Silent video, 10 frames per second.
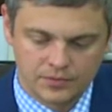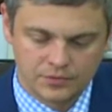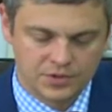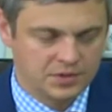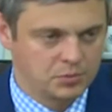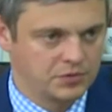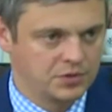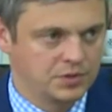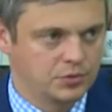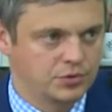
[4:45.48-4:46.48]
wszyscy
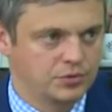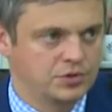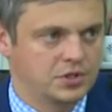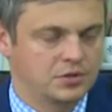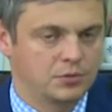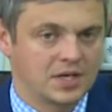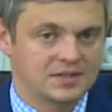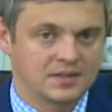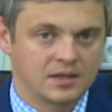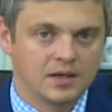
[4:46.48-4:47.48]
przewoźnicy muszą uiszczać do
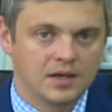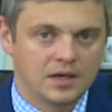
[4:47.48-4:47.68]
miasta.